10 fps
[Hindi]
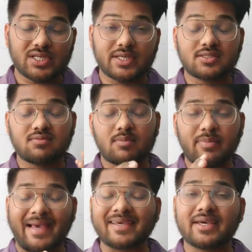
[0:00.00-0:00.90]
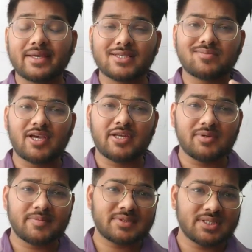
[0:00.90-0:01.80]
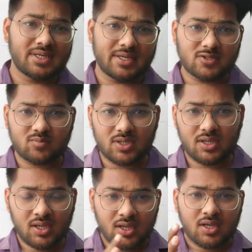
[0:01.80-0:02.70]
से केस में बैंक के केस में एन के केस में